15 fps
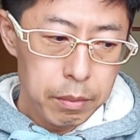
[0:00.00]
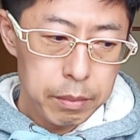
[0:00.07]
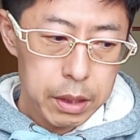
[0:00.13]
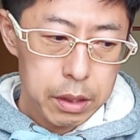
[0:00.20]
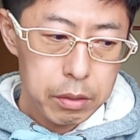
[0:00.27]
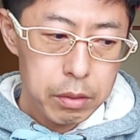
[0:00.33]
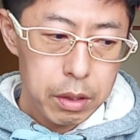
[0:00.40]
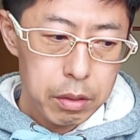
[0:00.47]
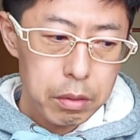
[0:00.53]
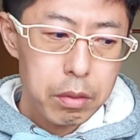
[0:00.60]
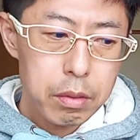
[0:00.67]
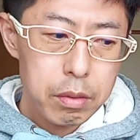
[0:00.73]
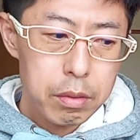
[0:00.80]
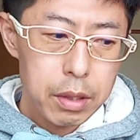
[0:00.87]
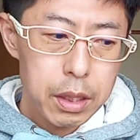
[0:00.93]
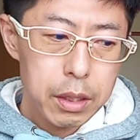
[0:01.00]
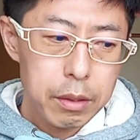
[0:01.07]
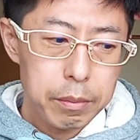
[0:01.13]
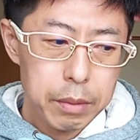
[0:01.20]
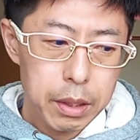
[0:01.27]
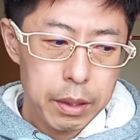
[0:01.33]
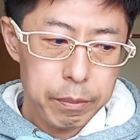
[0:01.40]
まあ、その辺のところ
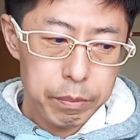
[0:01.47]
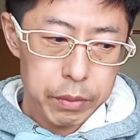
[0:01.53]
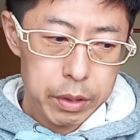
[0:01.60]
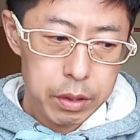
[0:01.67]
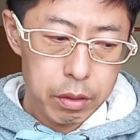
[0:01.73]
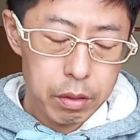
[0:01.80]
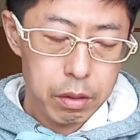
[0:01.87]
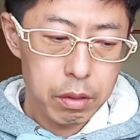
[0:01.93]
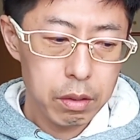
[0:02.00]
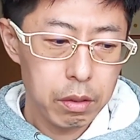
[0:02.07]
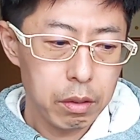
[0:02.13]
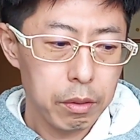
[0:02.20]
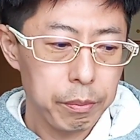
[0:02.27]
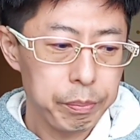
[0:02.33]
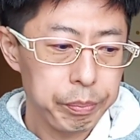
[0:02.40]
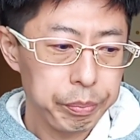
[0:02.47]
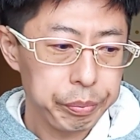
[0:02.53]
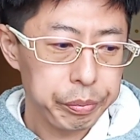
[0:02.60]
は、まあ、その、